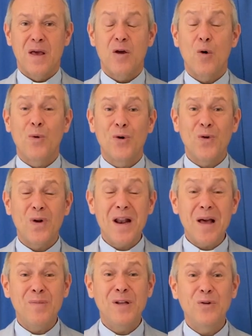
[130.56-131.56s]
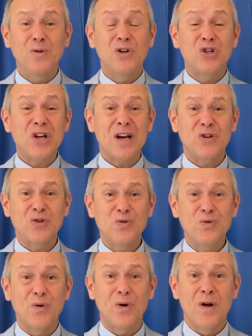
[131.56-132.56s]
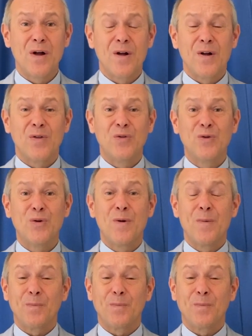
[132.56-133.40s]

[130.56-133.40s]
Et en prenant l'habitude chaque jour de